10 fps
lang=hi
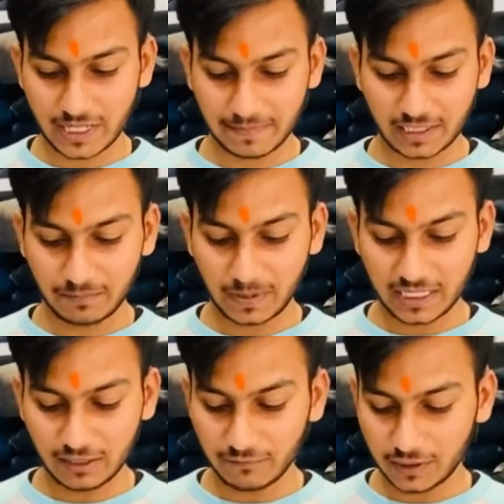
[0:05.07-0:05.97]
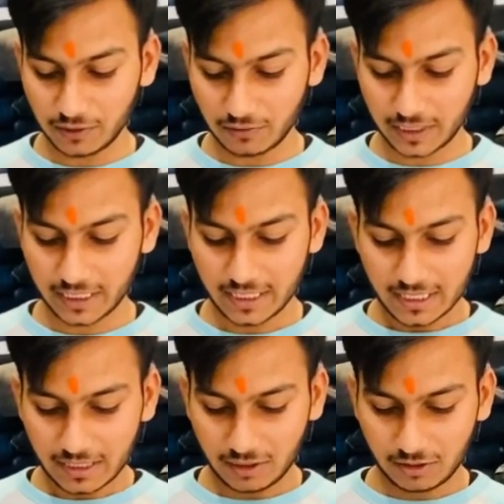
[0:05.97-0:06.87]
हमारी पहली वीडियो है
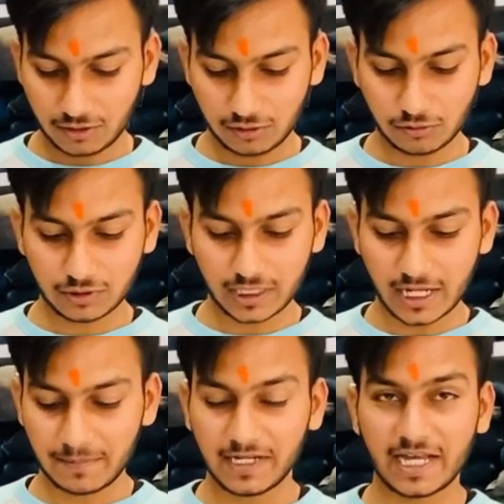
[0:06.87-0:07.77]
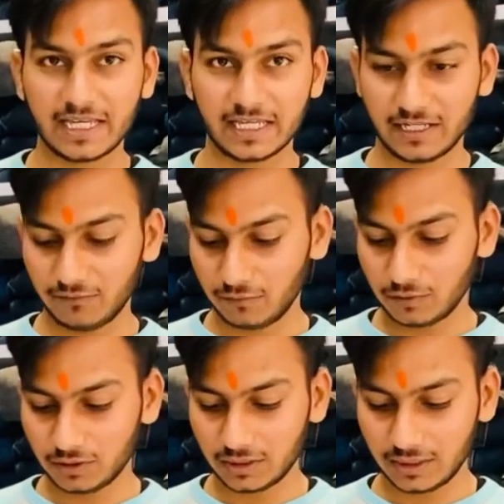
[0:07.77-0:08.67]
और शूज़ का नाम है नाइक एयर
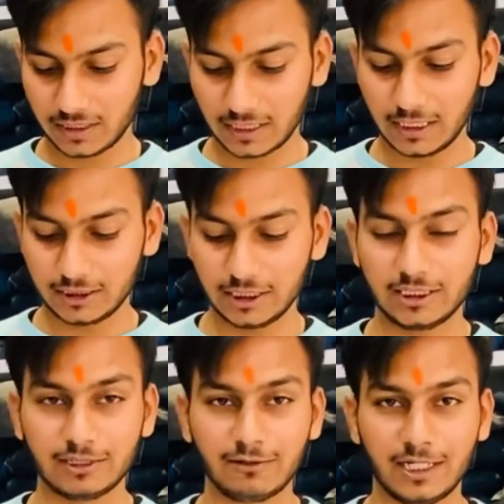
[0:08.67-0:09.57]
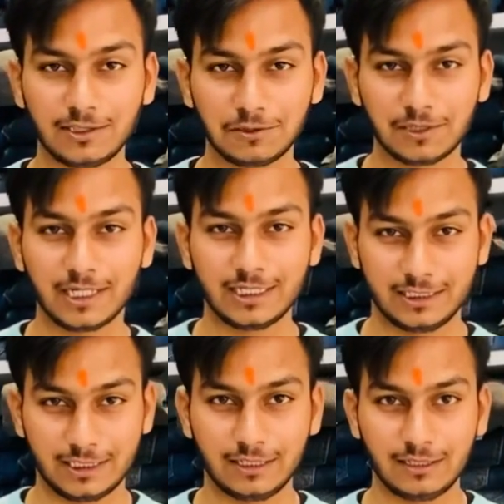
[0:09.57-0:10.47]
फोर्स कलर चेंजिंग वाला जो कि
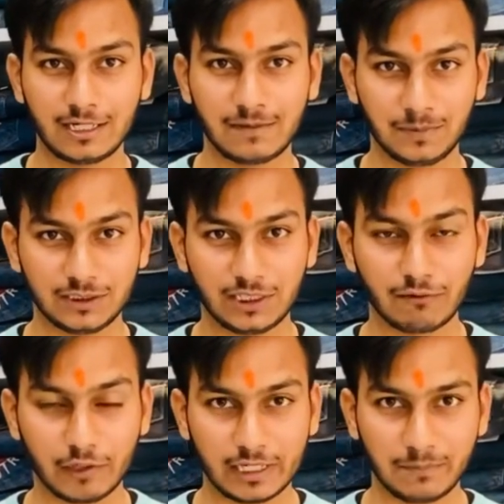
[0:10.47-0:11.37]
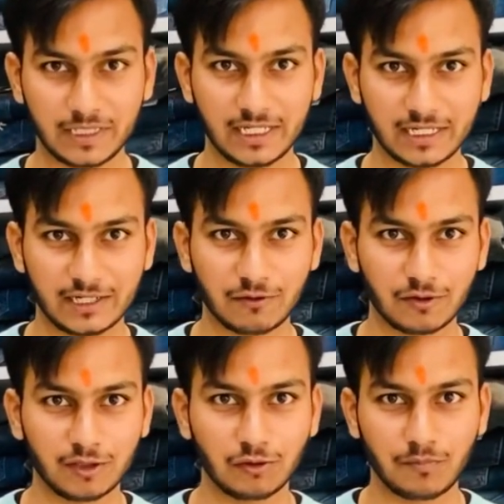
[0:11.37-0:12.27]
आजकल आप इंस्टा वगैरह पे देख रहे
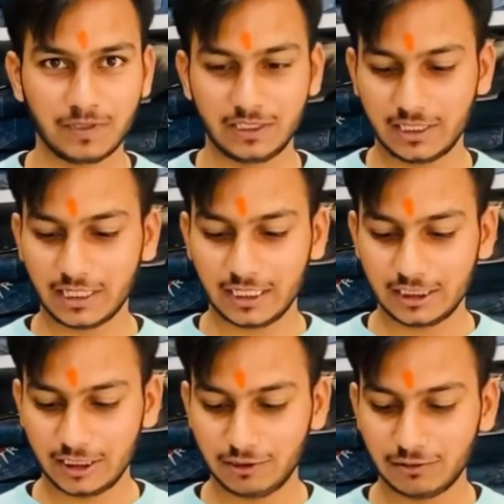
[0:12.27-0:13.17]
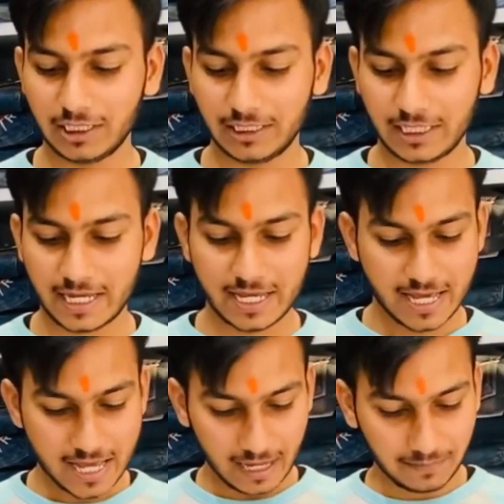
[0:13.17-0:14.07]
होंगे धूप में जिसका कलर चेंज हो जाता है
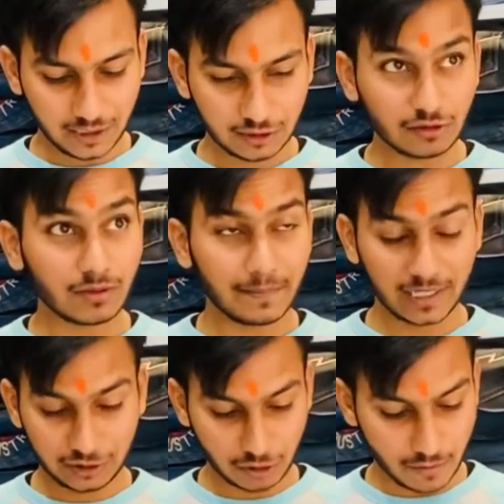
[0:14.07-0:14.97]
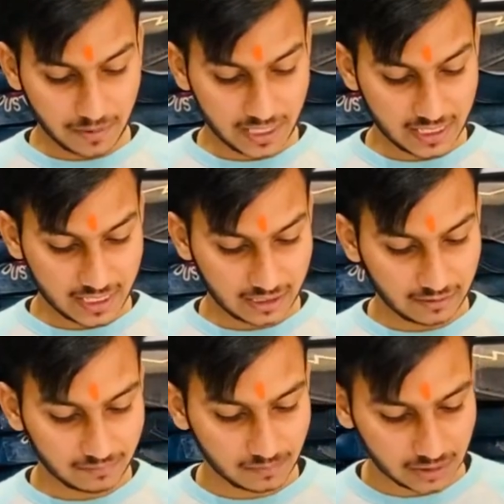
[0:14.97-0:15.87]
अभी ये शो हमारी शॉप के अंदर
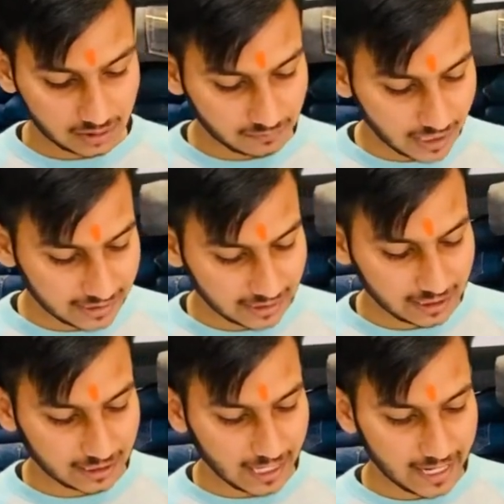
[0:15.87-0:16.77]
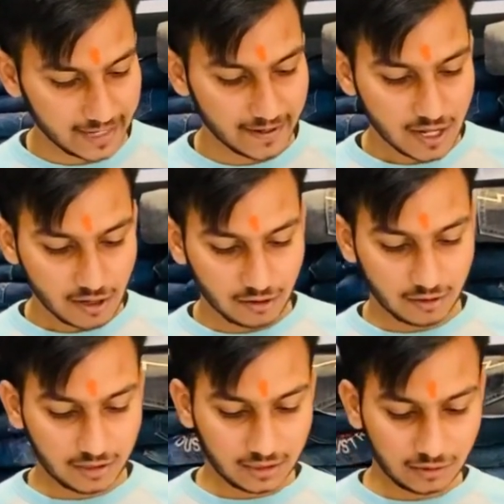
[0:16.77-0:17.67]
एकदम वाइट कलर का है
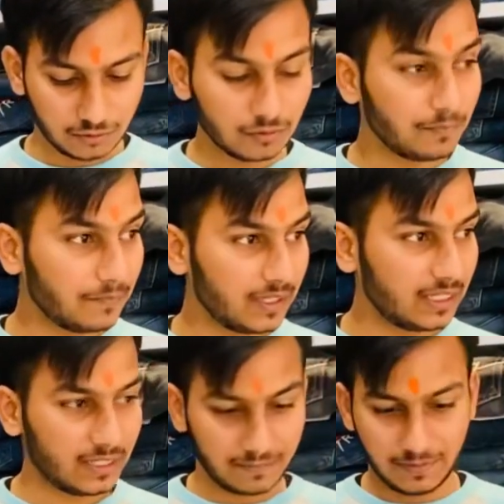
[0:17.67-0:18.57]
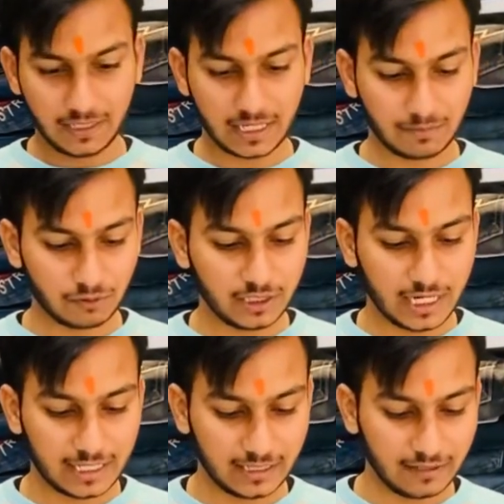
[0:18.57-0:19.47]
और धूप में अभी आपको
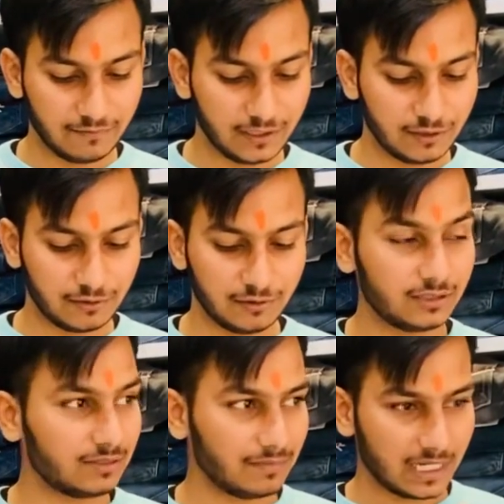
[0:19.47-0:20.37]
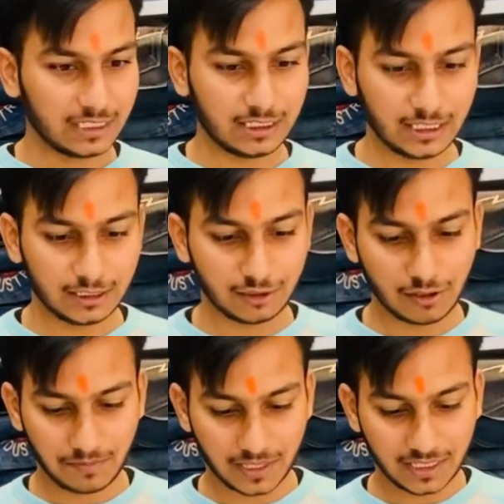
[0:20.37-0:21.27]
दिखाते हैं वीडियो ये बाहर चल के
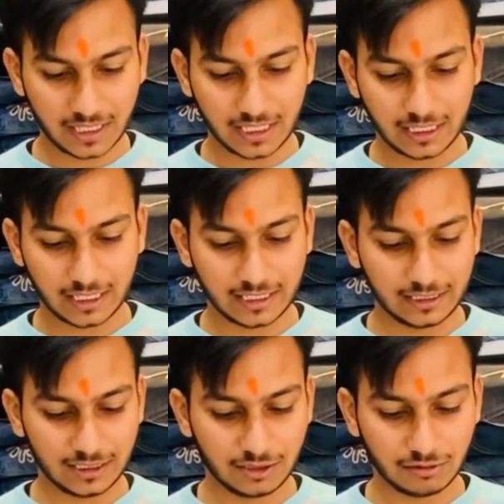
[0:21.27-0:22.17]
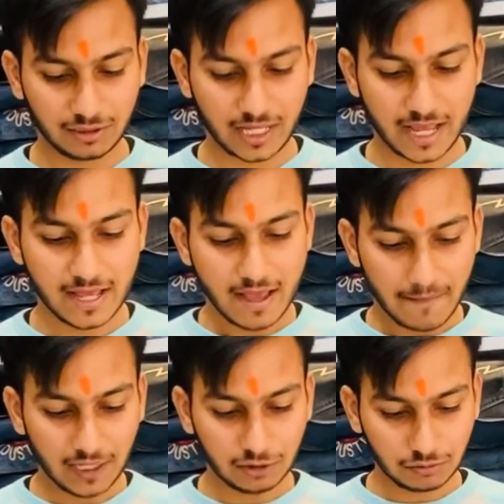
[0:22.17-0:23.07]
शॉप के कि कलर कैसे चेंज होता है
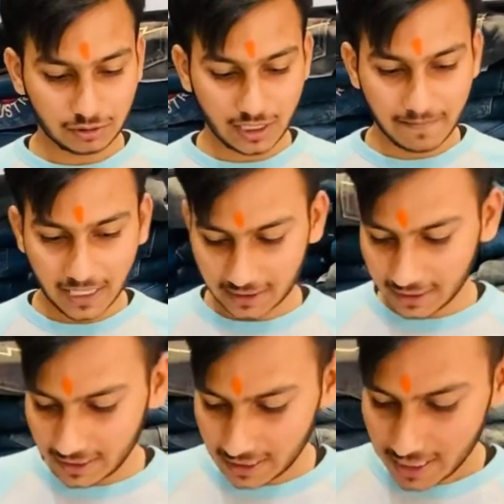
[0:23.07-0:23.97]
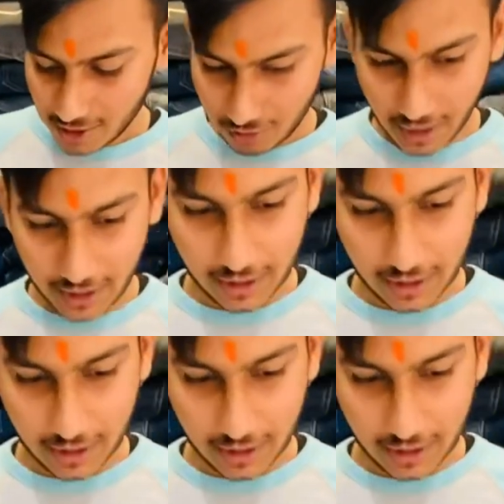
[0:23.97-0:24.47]
पहले शूज़ की बात करें तो आइए